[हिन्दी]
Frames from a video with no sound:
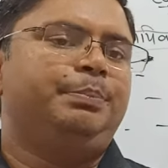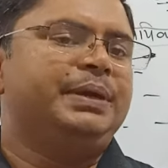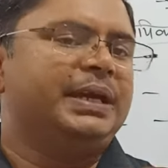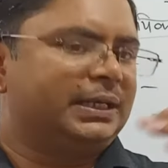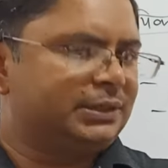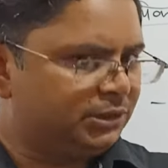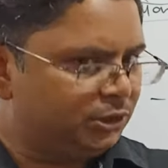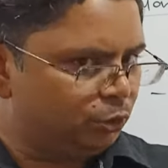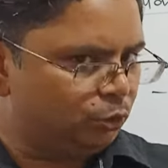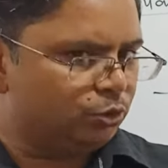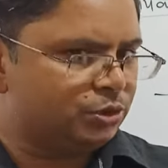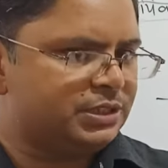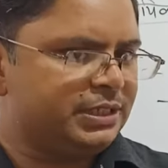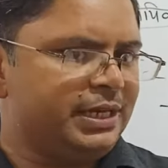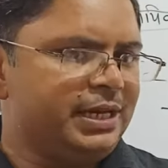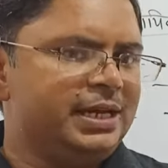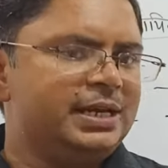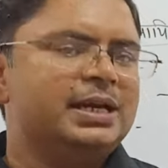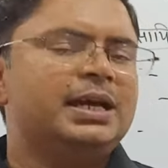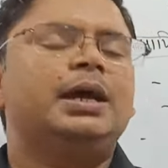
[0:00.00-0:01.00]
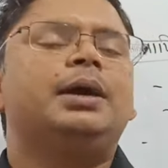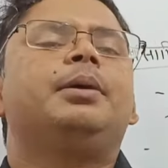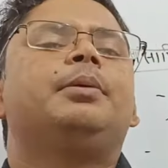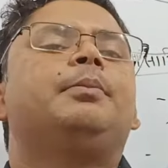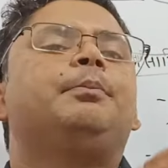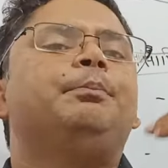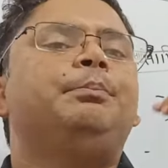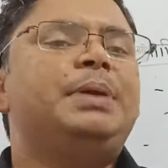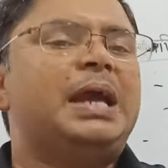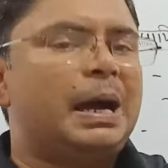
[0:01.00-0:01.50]
व्यक्तियों से
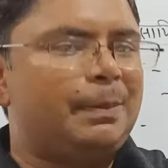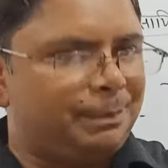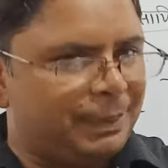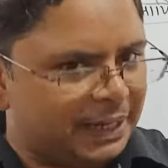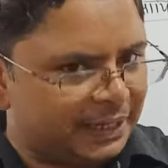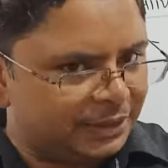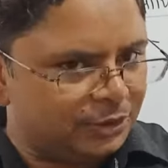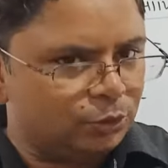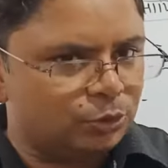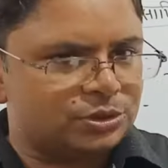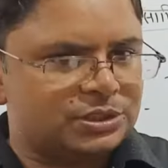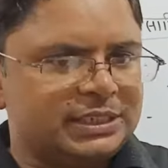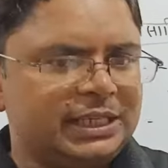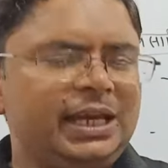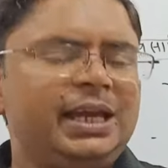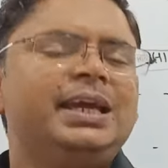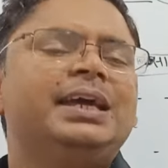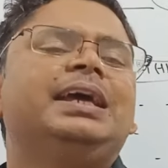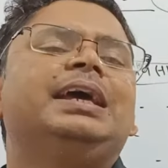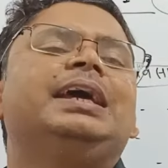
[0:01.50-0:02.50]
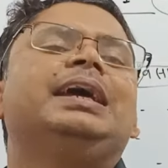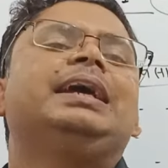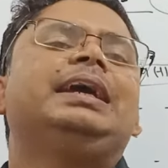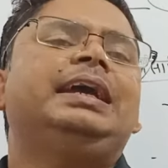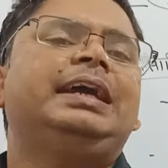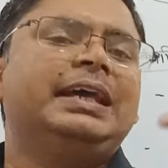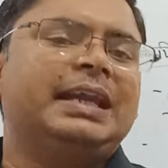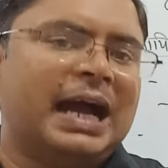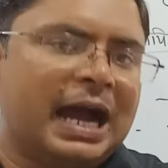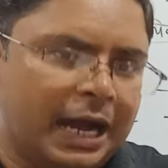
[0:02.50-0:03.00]
व्यापारियों से
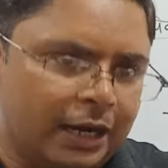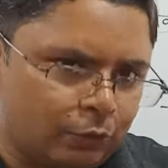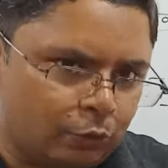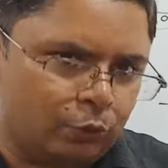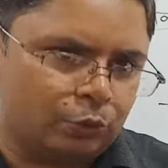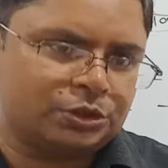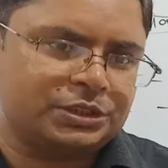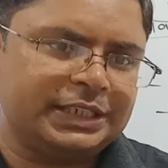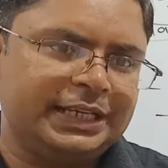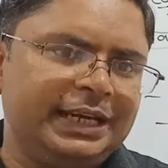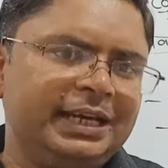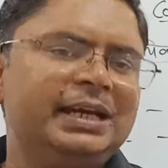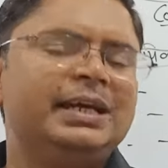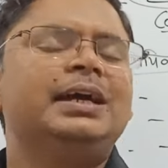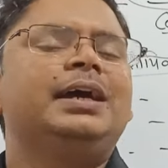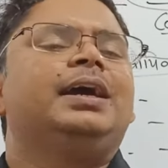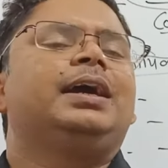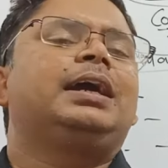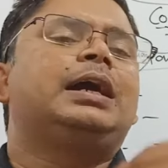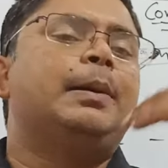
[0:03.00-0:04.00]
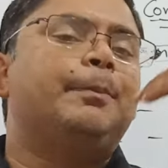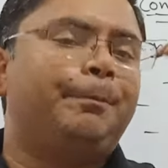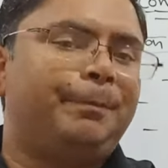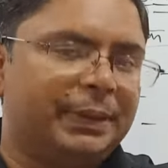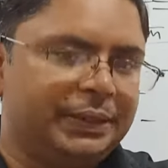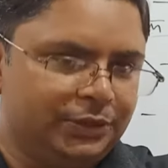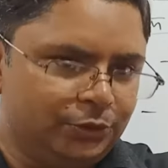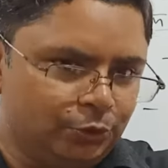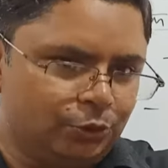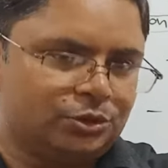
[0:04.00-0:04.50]
ग्राहकों से
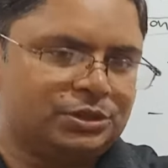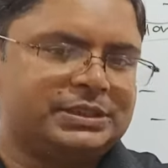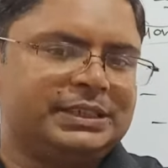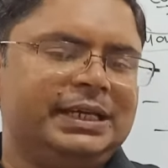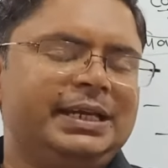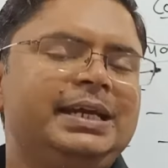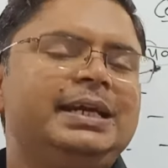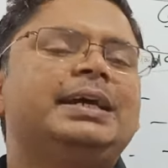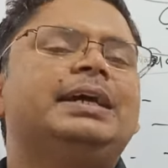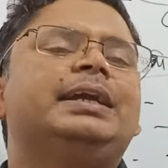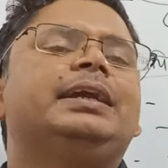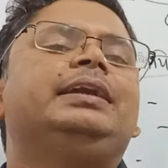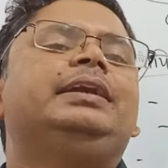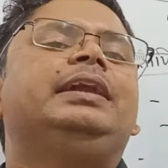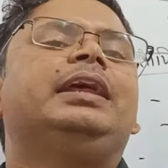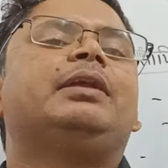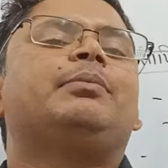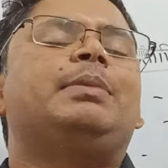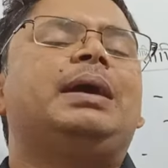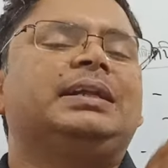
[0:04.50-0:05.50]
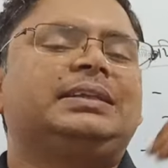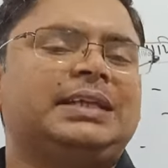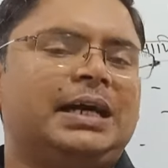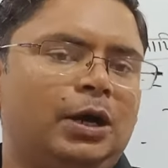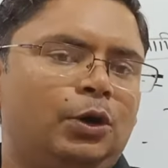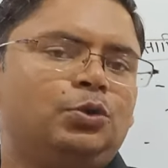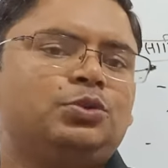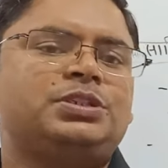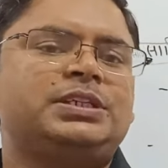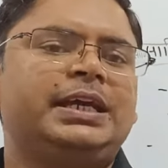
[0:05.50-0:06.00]
कंपनियों से
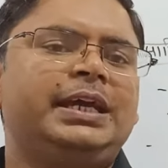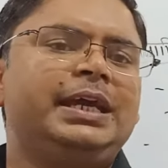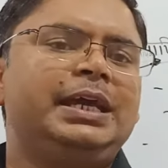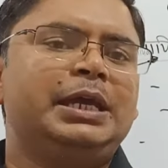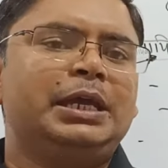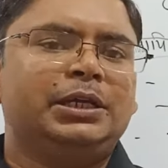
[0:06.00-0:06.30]
निर्माताओं से